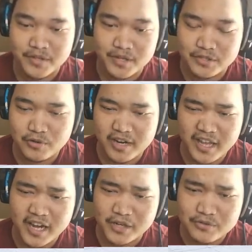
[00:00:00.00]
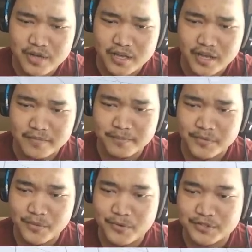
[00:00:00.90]
Ini suaranya enak juga ya.
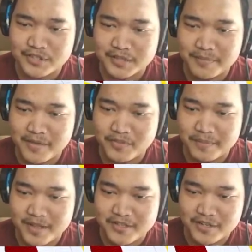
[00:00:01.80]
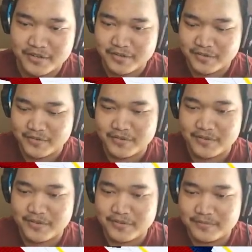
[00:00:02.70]
Uh, set mantap anjir
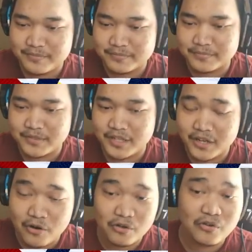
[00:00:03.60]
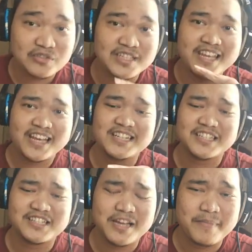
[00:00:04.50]
ini kalau saingan
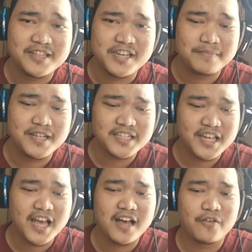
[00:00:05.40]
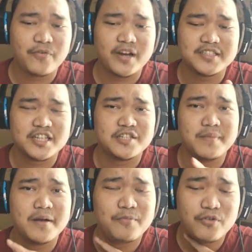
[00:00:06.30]
saya sama Jimny sih yang versi
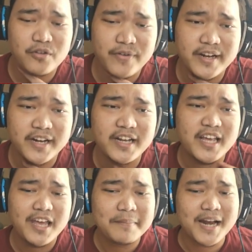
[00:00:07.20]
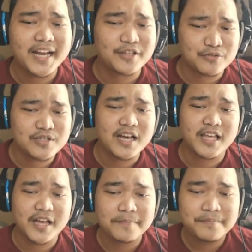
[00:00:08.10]
90 Defender ini kayaknya menarik juga
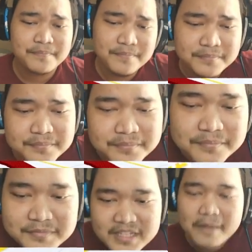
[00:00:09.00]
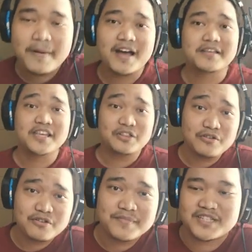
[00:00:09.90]
ya. Hmm, apakah
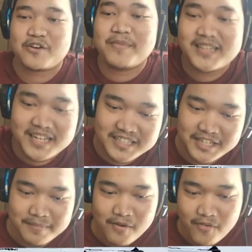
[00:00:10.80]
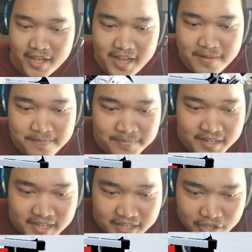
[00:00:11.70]
gitu? Bisa komentar aja di bawah ya.
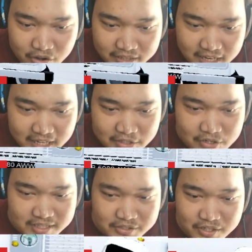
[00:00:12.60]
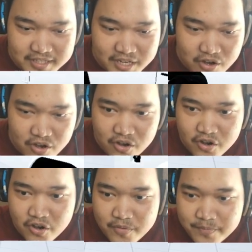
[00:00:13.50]
Yuk kita lihat yuk aksesorisnya
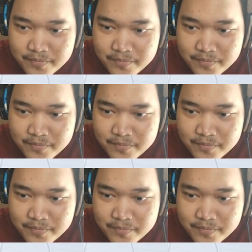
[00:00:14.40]
yuk.